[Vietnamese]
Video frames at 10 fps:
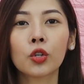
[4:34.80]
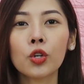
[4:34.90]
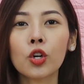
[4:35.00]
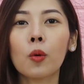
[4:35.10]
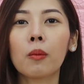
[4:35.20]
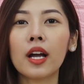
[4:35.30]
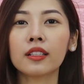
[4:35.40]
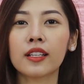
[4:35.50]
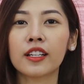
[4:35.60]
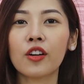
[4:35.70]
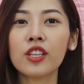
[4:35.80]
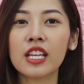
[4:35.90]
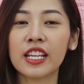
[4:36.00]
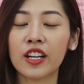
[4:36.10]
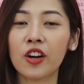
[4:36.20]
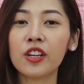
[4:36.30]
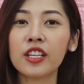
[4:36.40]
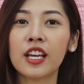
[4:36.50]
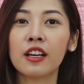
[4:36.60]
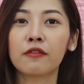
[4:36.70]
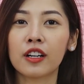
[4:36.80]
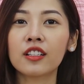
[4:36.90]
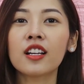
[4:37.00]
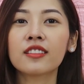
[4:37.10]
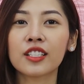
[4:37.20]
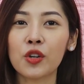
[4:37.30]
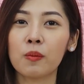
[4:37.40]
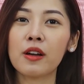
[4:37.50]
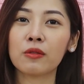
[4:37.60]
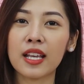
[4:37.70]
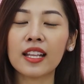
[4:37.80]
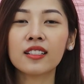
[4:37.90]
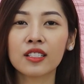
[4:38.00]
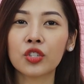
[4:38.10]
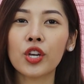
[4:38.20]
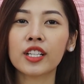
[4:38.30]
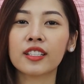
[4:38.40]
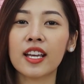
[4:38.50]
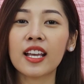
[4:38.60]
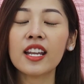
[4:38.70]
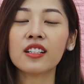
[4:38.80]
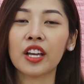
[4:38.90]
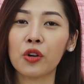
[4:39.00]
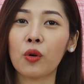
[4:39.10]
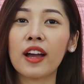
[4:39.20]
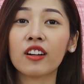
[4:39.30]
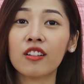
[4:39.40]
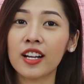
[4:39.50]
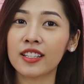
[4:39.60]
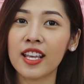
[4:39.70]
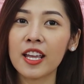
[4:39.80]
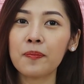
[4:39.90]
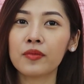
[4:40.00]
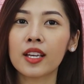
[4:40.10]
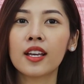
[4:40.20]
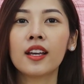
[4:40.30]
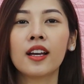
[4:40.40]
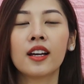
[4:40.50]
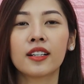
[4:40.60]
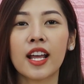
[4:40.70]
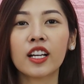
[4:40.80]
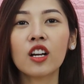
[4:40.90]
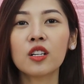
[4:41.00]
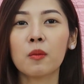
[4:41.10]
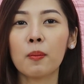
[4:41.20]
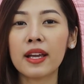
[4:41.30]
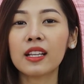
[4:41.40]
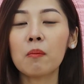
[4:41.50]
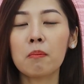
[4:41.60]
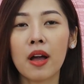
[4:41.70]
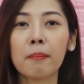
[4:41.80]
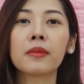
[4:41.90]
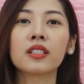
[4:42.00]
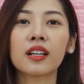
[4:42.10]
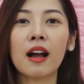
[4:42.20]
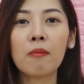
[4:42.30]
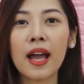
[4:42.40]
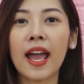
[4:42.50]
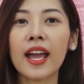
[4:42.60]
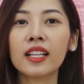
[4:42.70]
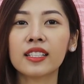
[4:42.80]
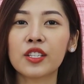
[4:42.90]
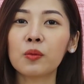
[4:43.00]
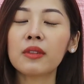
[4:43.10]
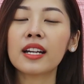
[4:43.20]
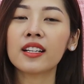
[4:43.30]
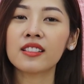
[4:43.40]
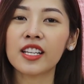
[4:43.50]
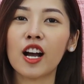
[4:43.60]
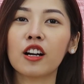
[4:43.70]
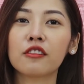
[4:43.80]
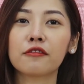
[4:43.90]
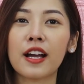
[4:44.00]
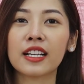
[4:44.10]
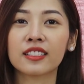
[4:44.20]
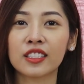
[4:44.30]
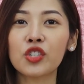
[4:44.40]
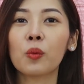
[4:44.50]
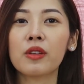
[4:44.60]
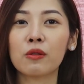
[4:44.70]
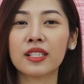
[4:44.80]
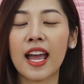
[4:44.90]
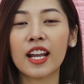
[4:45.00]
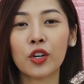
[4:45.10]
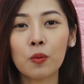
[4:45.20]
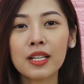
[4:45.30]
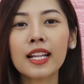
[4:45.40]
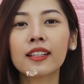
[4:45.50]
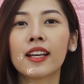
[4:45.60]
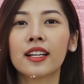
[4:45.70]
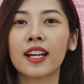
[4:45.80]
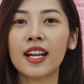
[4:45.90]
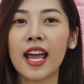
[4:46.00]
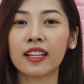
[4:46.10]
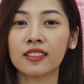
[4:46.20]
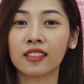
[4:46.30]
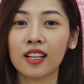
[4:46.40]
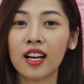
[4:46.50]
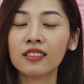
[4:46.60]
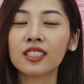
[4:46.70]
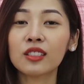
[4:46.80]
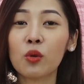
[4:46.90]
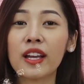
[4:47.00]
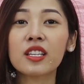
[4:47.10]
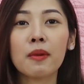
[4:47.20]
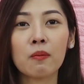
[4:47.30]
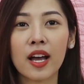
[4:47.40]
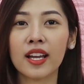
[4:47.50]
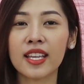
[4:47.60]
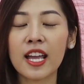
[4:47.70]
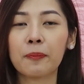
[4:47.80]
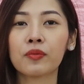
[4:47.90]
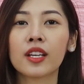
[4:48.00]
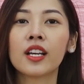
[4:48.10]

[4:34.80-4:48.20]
cuối cùng á, thì nói gì thì nói vẫn nên sử dụng dầu xả thường xuyên để thấy được hiệu quả rõ rệt nhé để có được một mái tóc mềm mượt ống ả thì chúng ta nên chọn và sử dụng dầu xả đúng cách để đạt được hết kết quả như mong đợi nha